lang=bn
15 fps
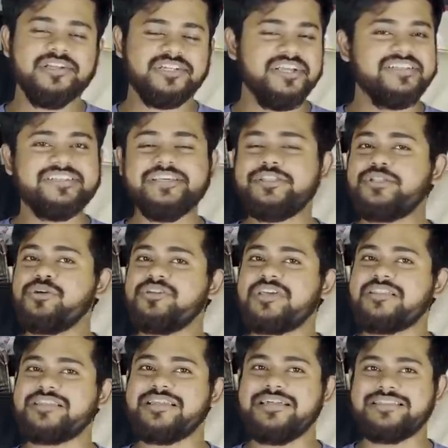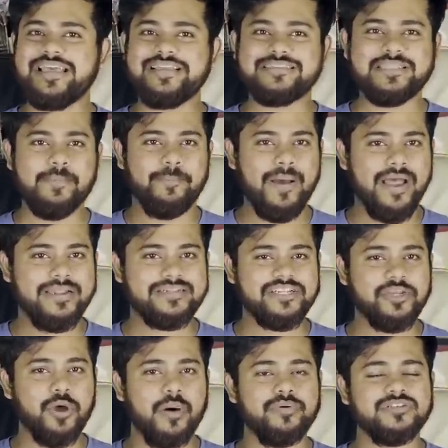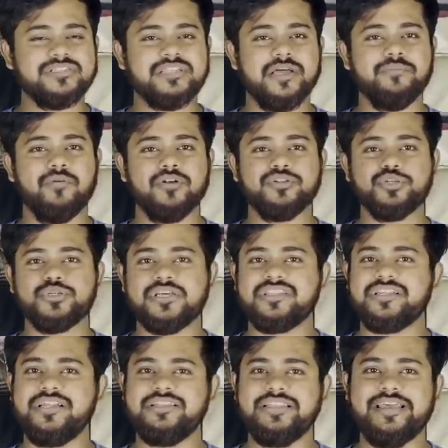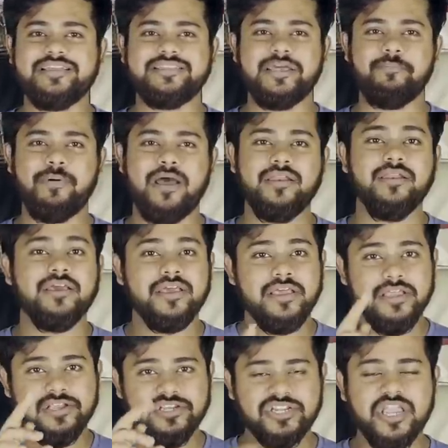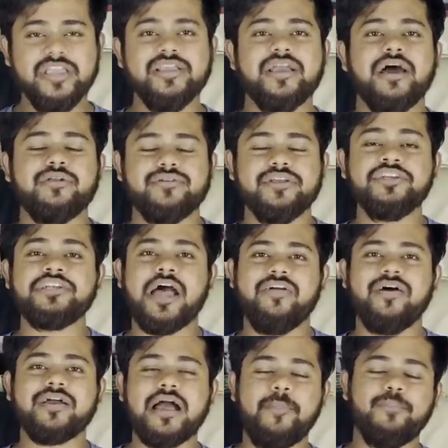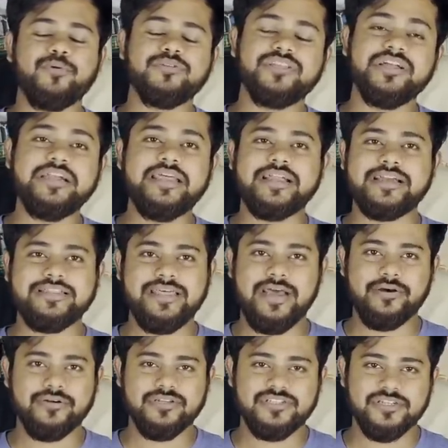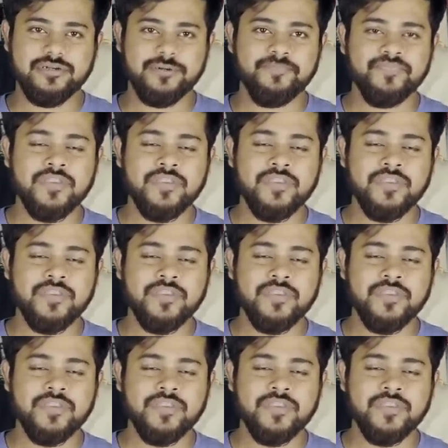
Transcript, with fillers: সেই চিত্র যাতে না দেখতে পান সেই অবস্থান মঞ্চ যাতে না দেখতে পান সেই কারণে সাদা কাপড় দিয়ে ঢেকে দেওয়া হয়েছিল